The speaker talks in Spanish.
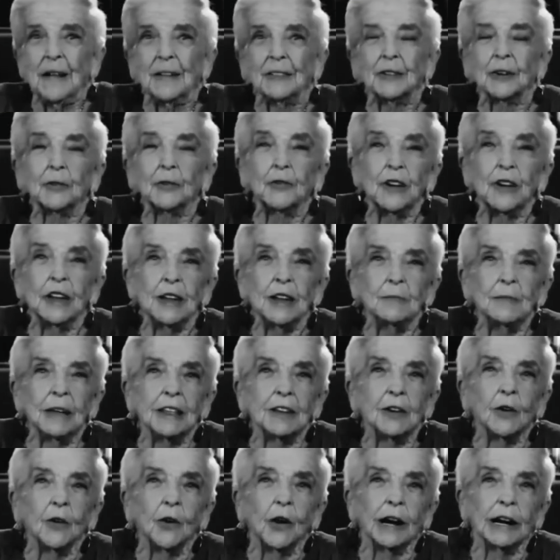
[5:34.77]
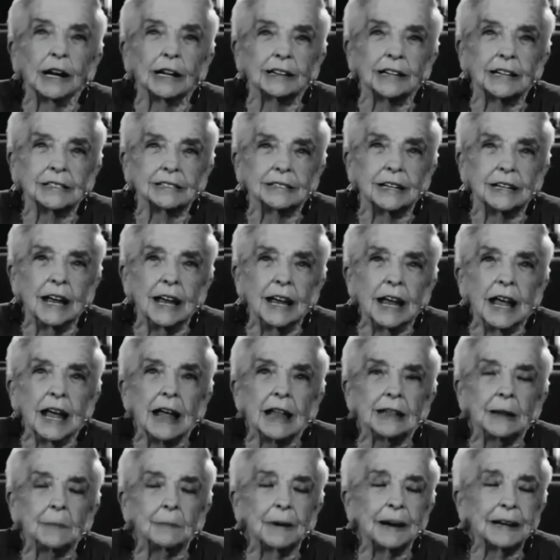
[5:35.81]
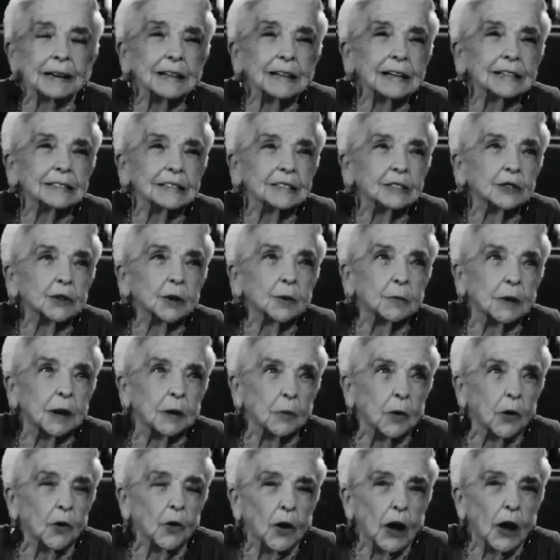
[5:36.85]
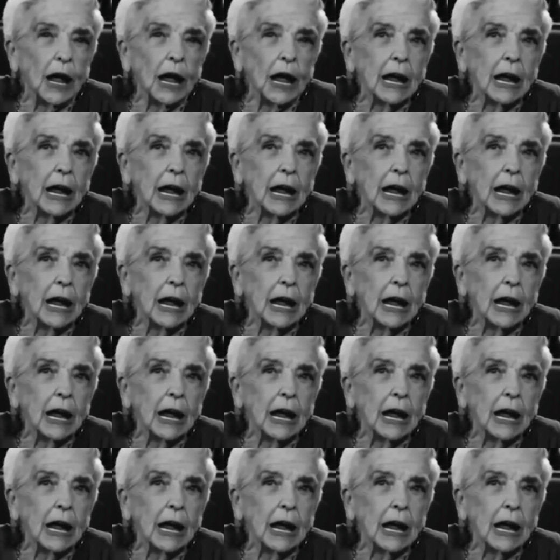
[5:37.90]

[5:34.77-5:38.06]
Entonces fui y me dijo a la triste, de parte del señor mismo,